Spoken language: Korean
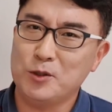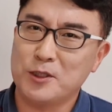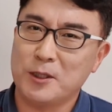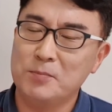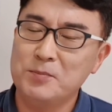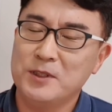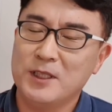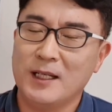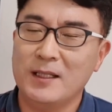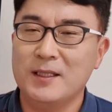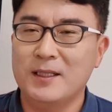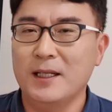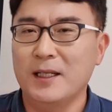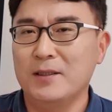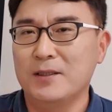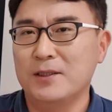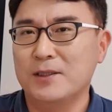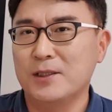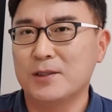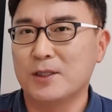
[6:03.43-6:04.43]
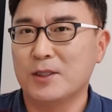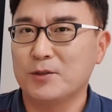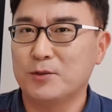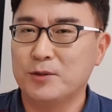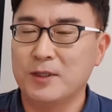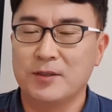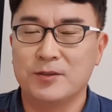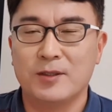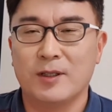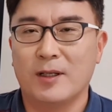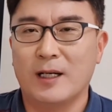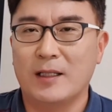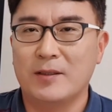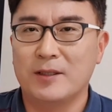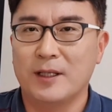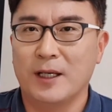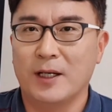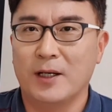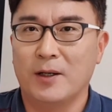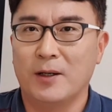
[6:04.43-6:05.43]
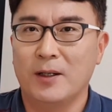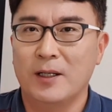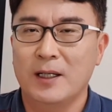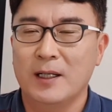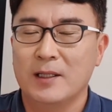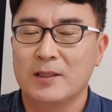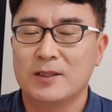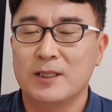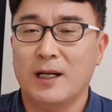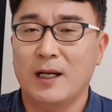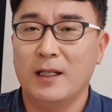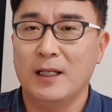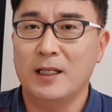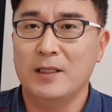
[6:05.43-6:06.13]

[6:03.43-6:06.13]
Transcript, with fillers: 점잖게 느껴질 수도 있을 것 같아요. 차라리